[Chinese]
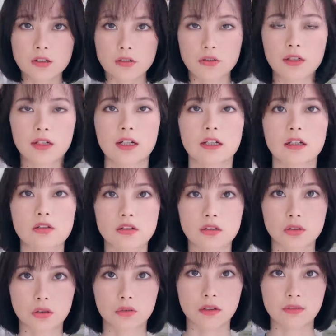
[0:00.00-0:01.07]
就可以看到这个
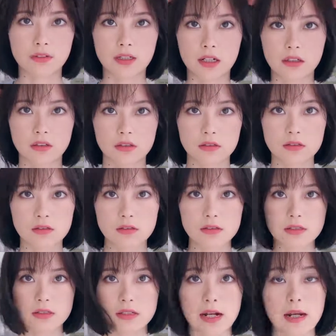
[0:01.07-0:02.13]
头发非常的
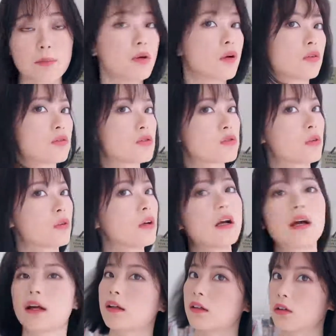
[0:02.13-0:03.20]
自然蓬松，
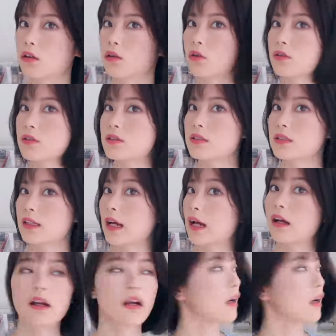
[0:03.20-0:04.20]
很有空气感，